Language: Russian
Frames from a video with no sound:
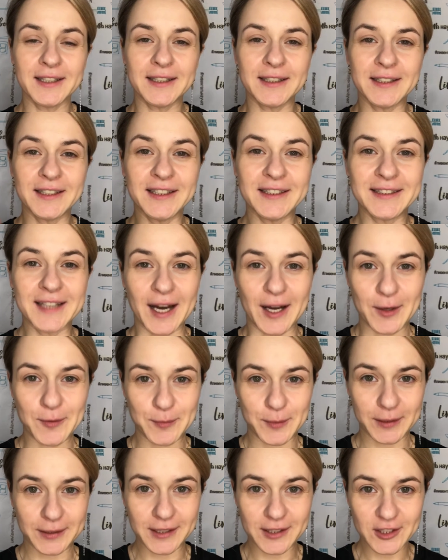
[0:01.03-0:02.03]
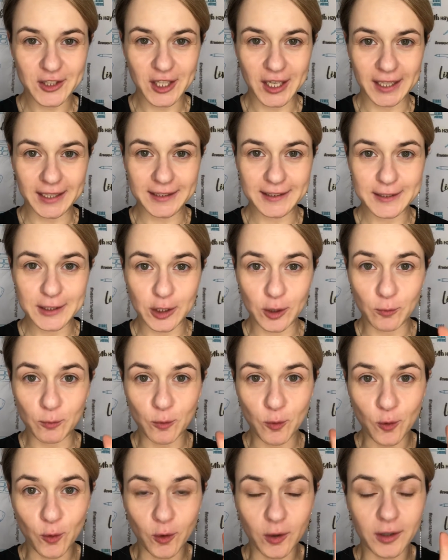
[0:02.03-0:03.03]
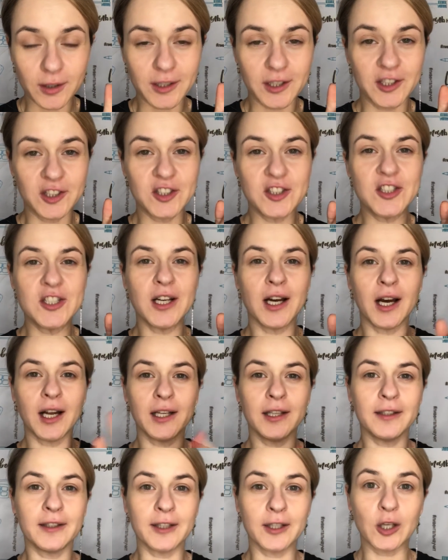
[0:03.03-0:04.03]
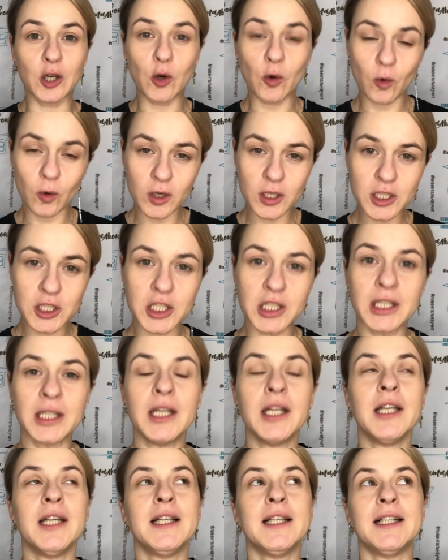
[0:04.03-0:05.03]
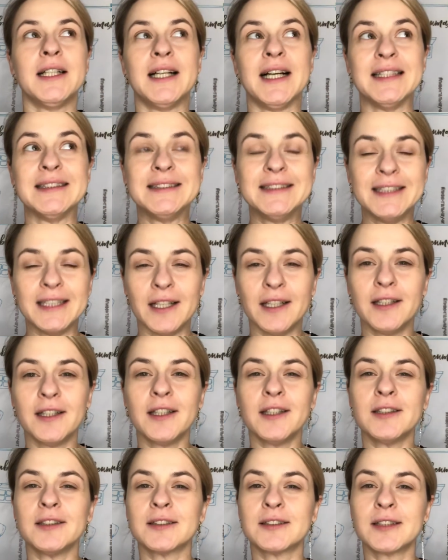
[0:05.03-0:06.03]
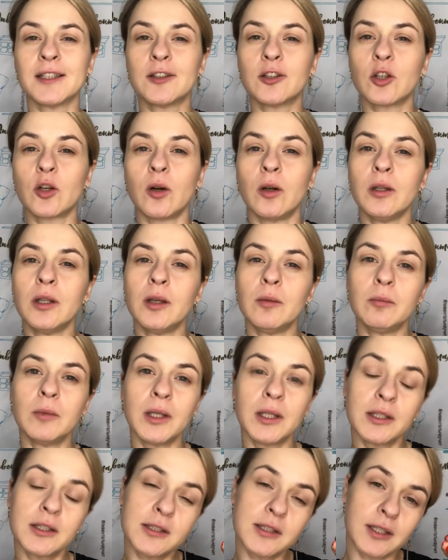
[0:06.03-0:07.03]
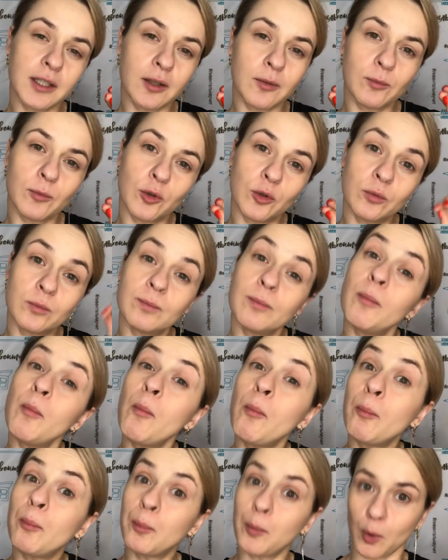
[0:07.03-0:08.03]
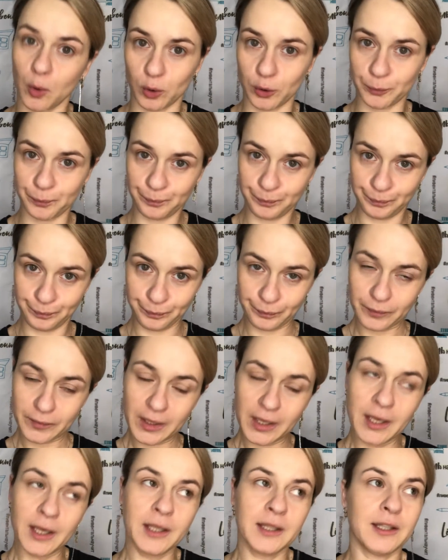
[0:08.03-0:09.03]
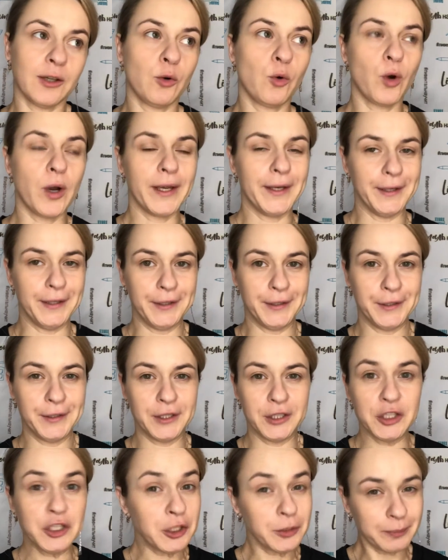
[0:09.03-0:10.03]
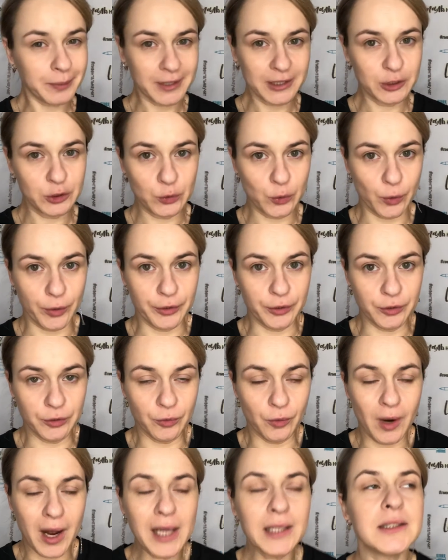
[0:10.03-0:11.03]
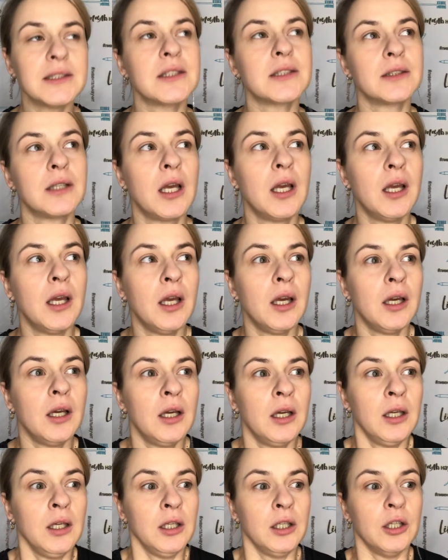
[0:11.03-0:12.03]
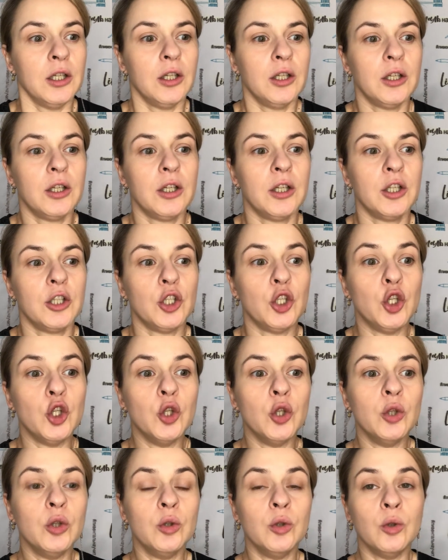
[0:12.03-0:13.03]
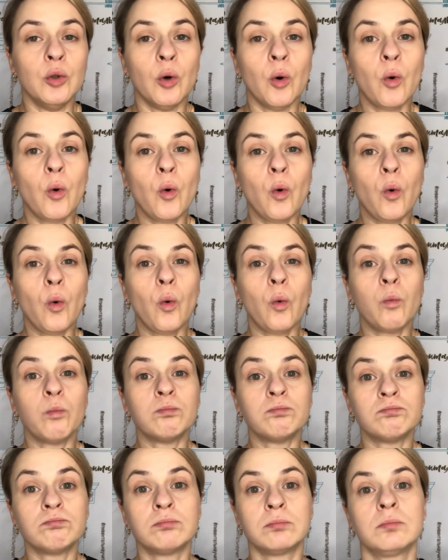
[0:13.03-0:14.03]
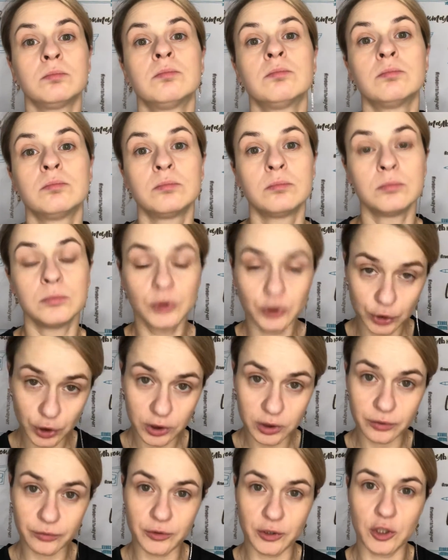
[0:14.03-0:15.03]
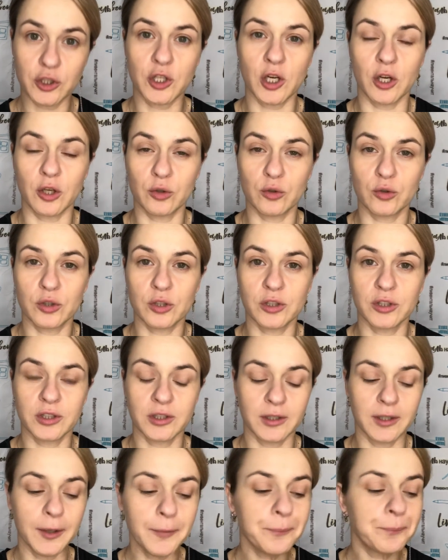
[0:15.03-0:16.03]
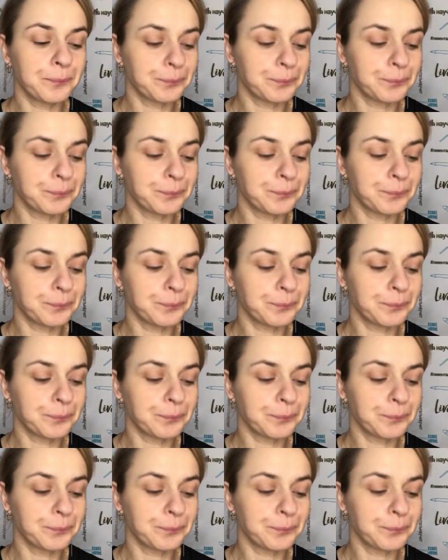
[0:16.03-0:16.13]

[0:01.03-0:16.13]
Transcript: Итак, продолжая тему э, идеальной кожи, отдельно затронем тему пор. Такой э, непростой нюанс, э, но, ну, но ну, часто встречающийся, да?